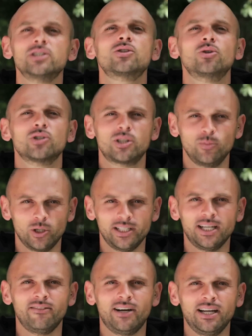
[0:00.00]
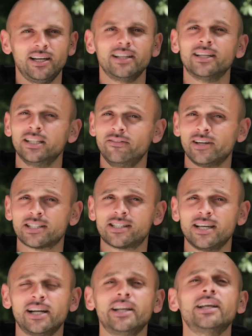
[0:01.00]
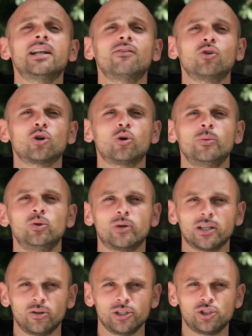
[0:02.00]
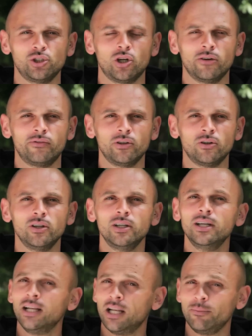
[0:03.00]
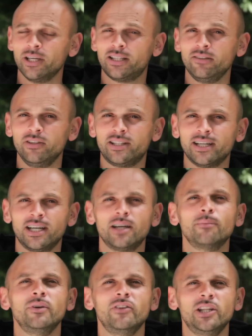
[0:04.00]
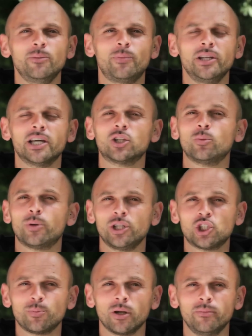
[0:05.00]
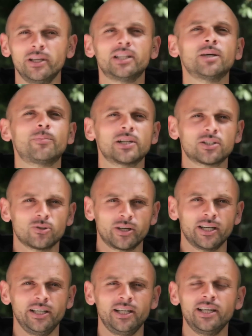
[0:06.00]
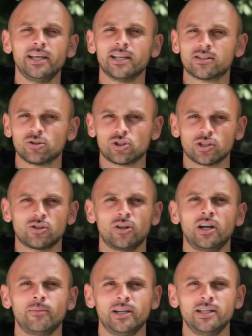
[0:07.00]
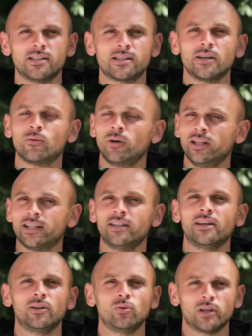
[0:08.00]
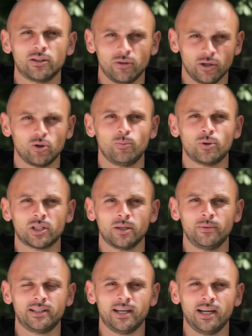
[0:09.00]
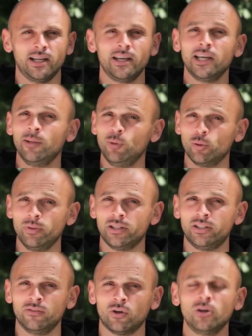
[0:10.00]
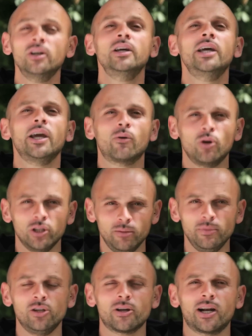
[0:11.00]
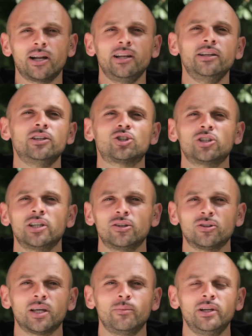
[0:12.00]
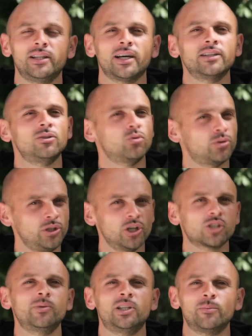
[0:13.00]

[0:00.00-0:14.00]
sono Simone Dalla Valle. Da diversi anni lavoro come educatore cinofilo. La mia attività mi vede impegnato principalmente presso canili e associazioni animaliste in qualità di rieducatore comportamentale. Il mio obiettivo è quello di migliorare l'indice di adottabilità di tutti gli ospiti